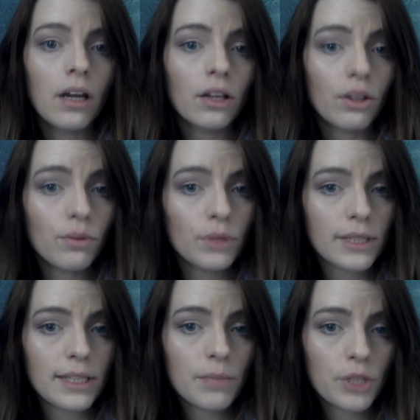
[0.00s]
dowód
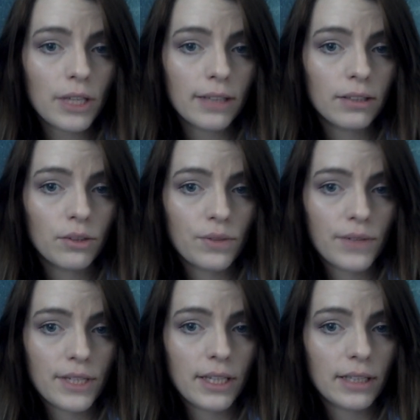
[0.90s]
jest nieprzydatny do
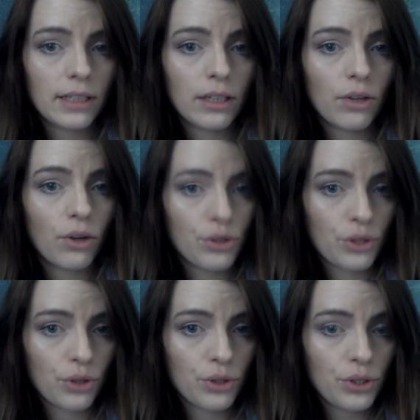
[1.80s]
stwierdzenia danej
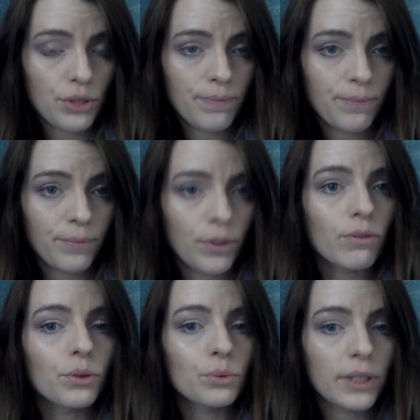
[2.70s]
okoliczności,
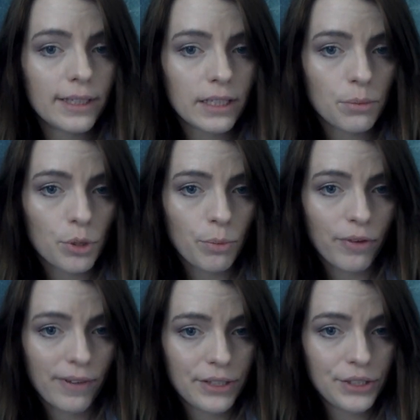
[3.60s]
dowodu nie da się
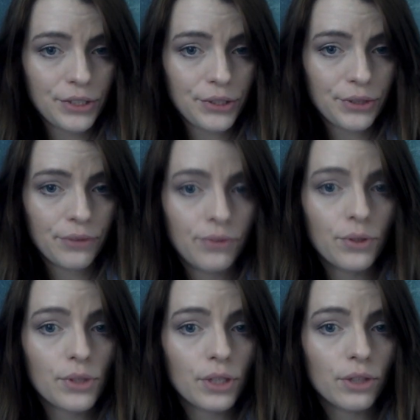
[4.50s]
przeprowadzić,
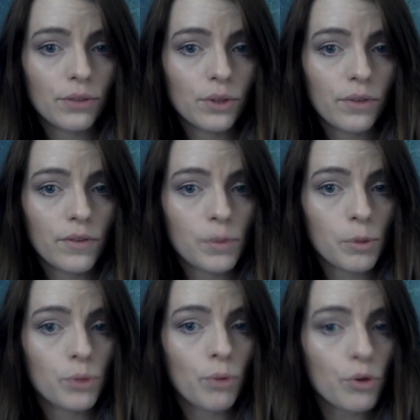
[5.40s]
wniosek dowodowy w
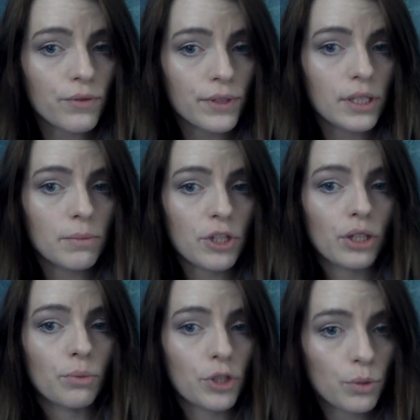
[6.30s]
sposób oczywisty zmierza
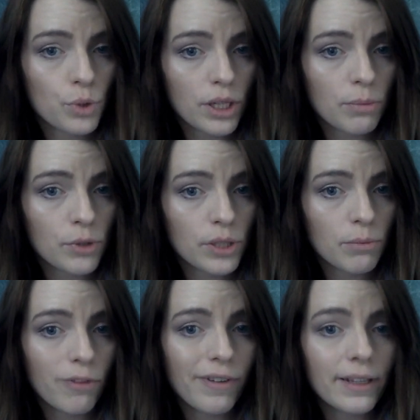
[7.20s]
do przedłużenia
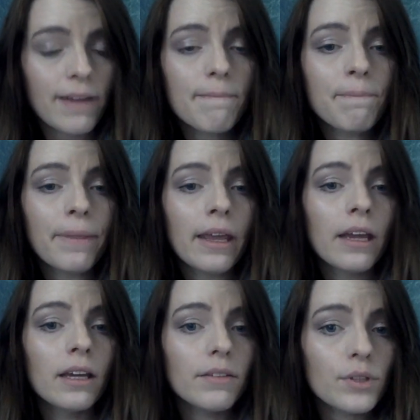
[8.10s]
postępowania
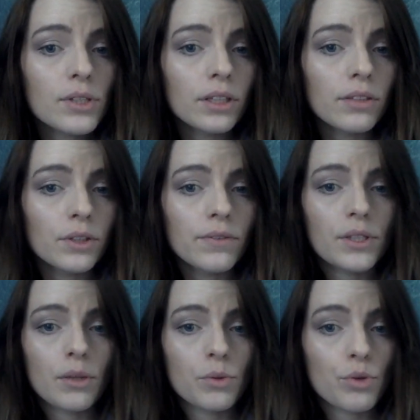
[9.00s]
i wniosek dowodowy
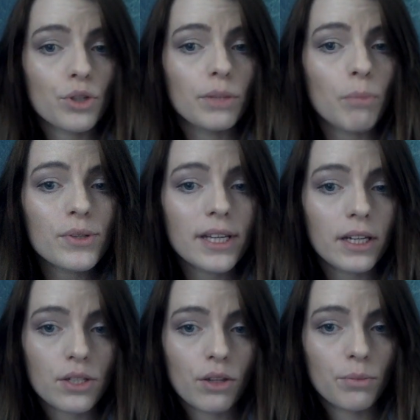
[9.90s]
został złożony po
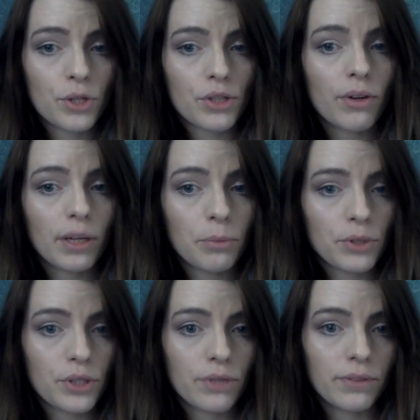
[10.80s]
zakreślonym przez organ
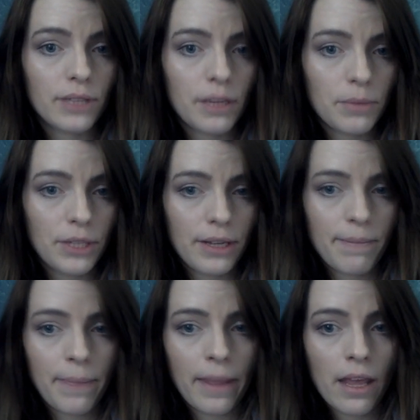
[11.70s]
procesowy terminie,
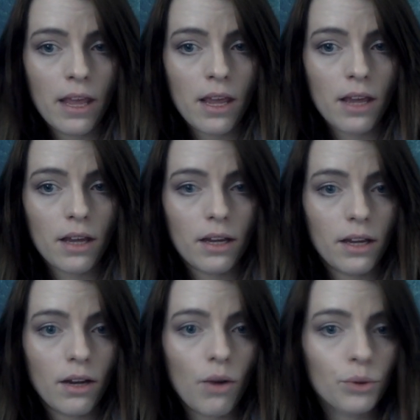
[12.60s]

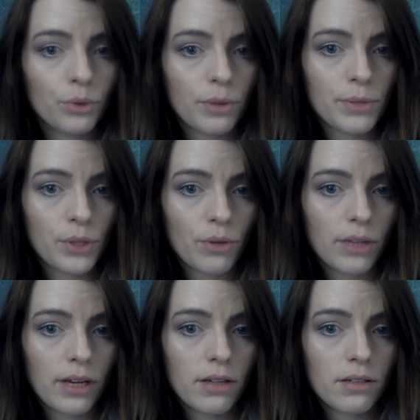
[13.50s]
e, o którym
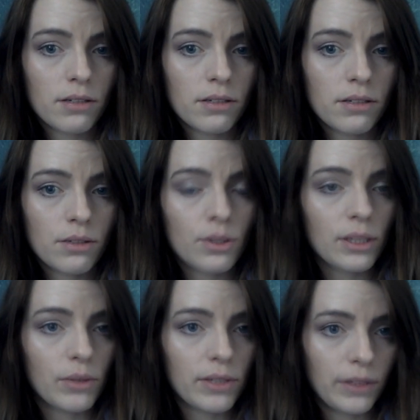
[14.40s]
strona
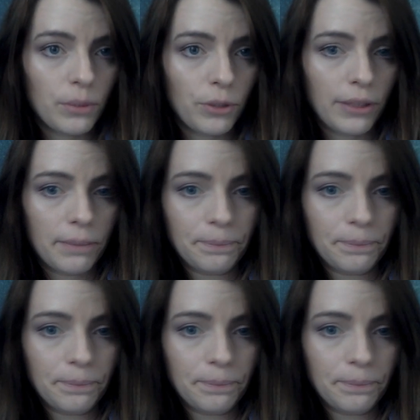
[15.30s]
została zawiadomiona.